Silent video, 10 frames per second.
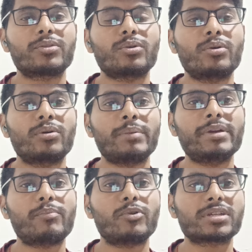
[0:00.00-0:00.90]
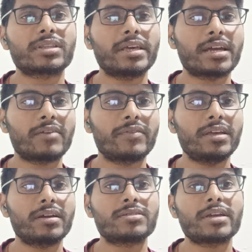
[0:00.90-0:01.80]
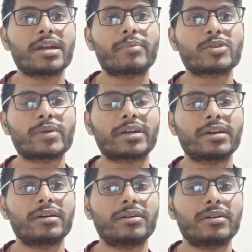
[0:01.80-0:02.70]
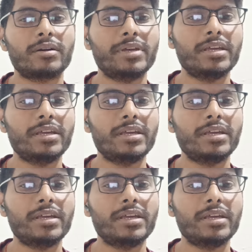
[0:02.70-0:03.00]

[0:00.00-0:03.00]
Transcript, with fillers: तो अभी आप बोल सकते हैं कि काफ़ी अच्छा यंग प्रोस्पेक्ट अभी